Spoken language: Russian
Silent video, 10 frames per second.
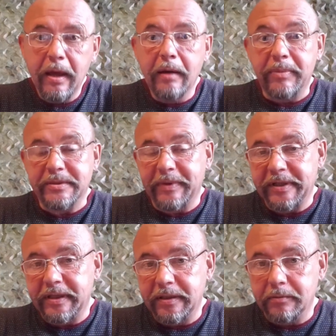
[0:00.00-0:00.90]

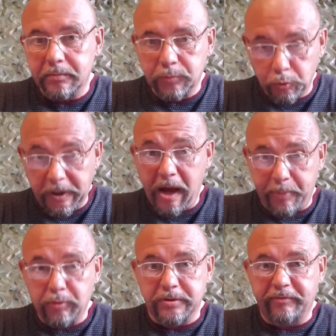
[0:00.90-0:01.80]
Посмотрите, ну да,
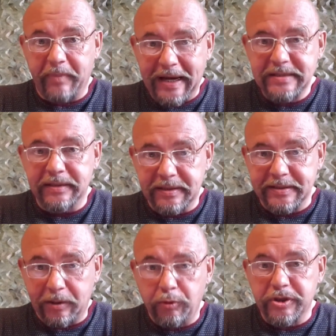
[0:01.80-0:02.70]
просто в магазин ты
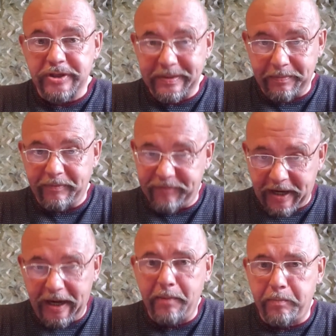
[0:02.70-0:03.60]
заходишь,
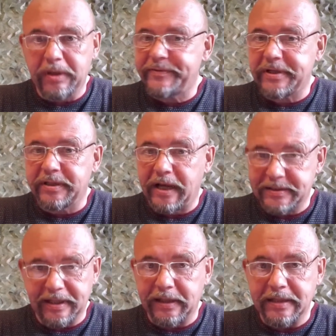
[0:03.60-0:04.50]
хлеб был всегда,
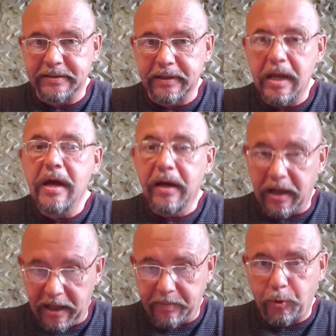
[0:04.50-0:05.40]
согласен.
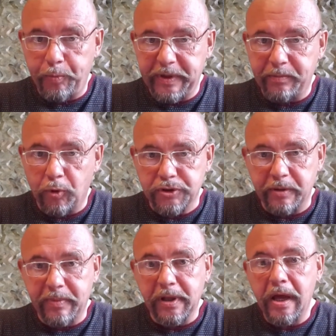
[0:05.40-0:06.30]
Хлеб купить можно
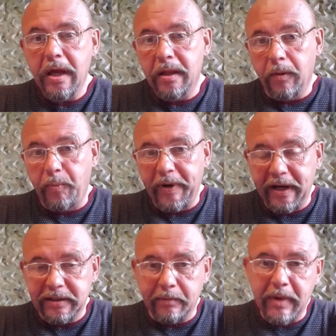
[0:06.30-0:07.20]
было, но при
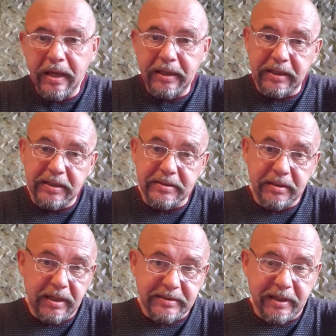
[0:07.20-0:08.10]
этом из
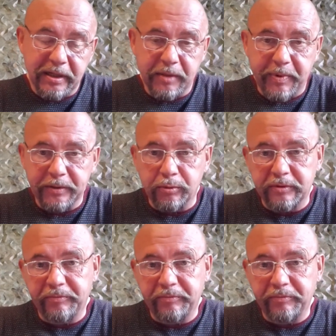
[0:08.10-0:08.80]
остальных продуктов